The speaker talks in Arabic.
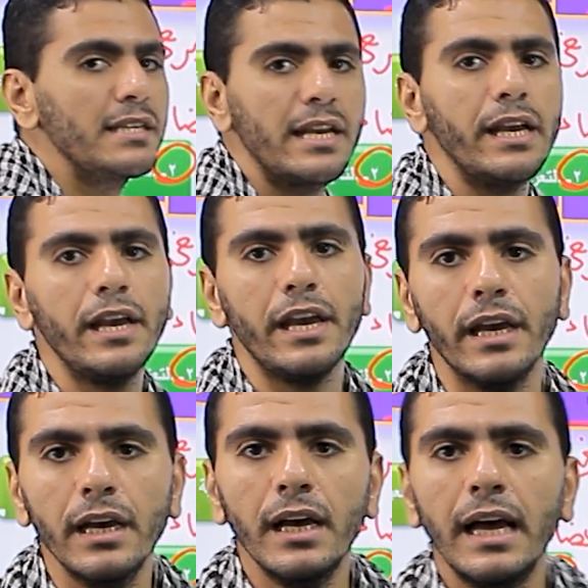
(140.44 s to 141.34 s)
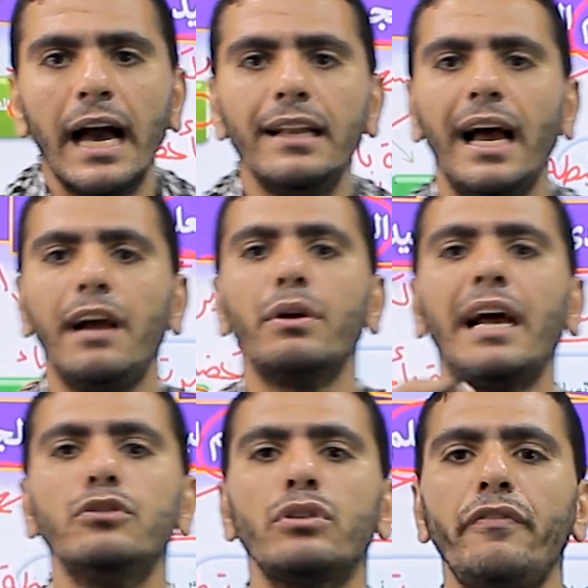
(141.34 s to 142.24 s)
زي ايه هل الحيوان
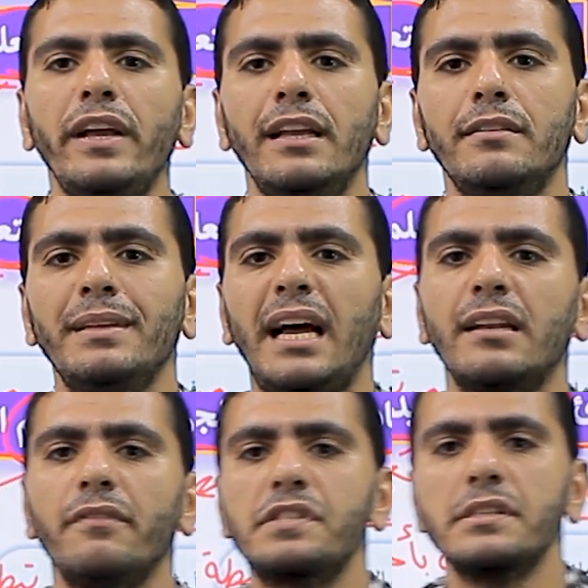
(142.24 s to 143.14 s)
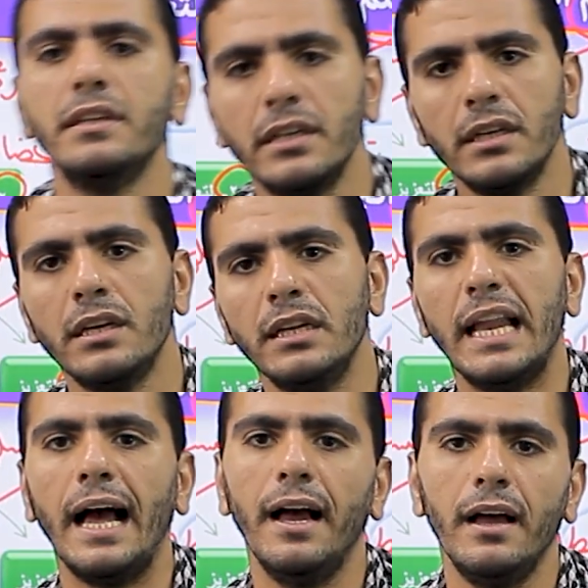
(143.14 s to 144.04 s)
عنده دافع الاعتماد على النفس
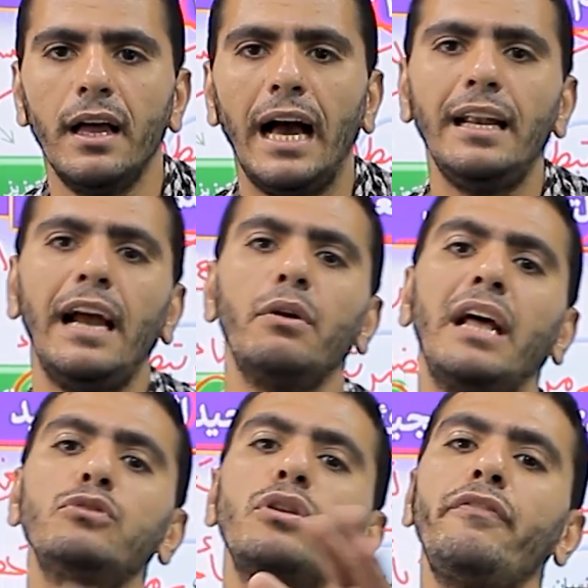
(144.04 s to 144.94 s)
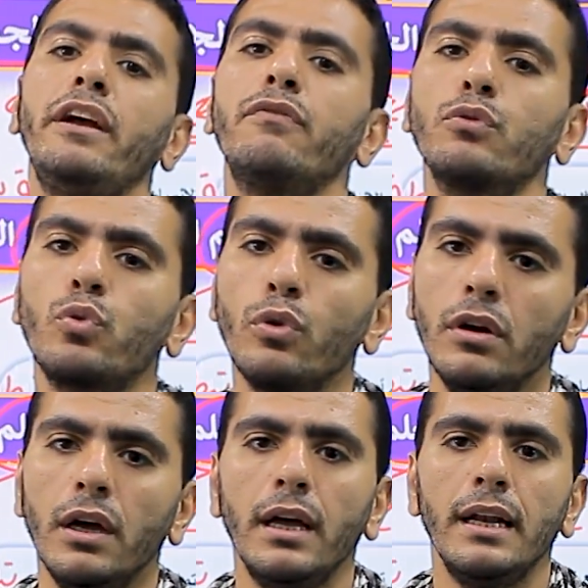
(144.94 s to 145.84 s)
لا هل الحيوان عنده دافع الفضول
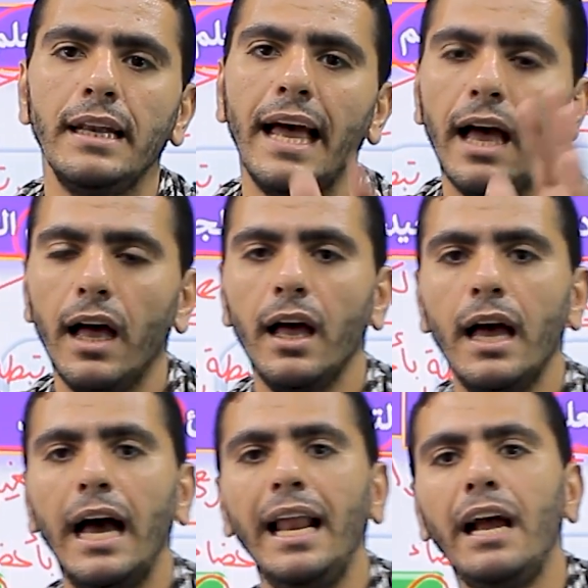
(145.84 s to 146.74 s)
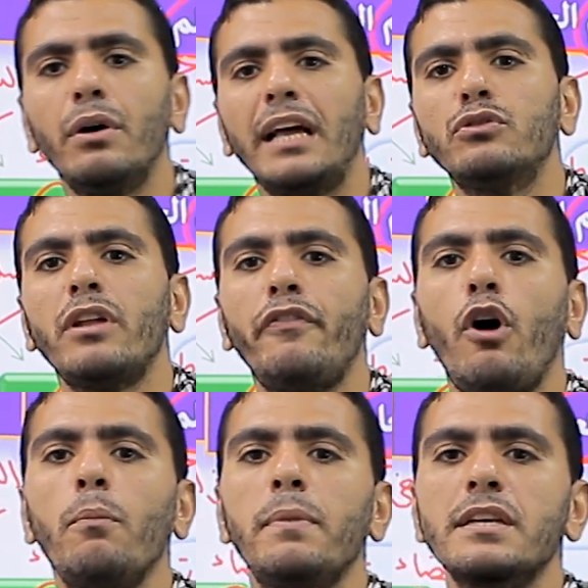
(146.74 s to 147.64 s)
لا هل الحيوان عنده دافع
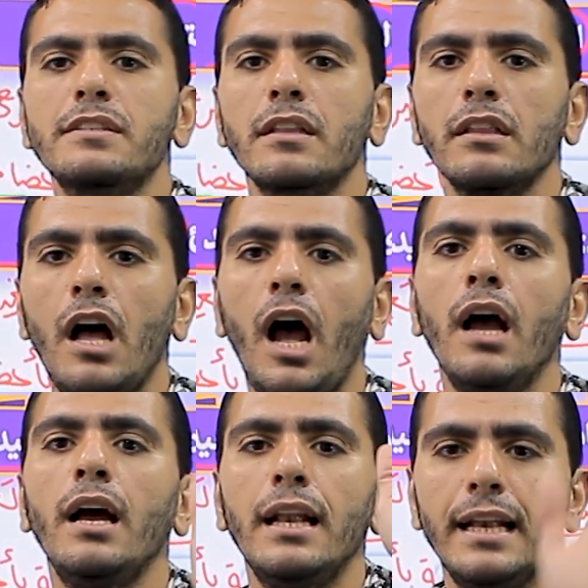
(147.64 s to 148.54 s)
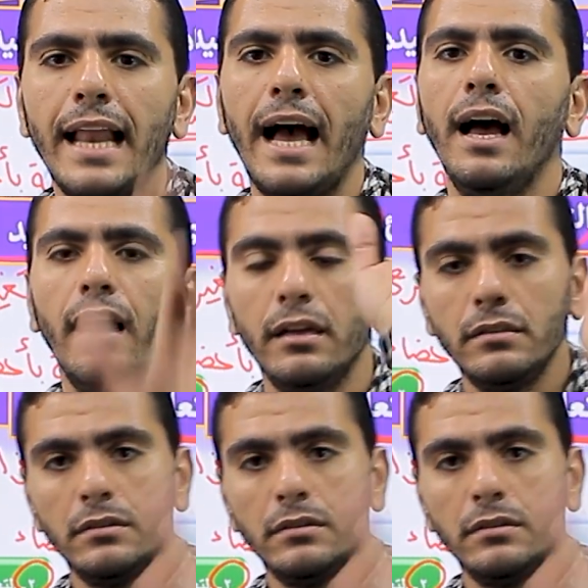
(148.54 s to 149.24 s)
حب الاستطلاع لا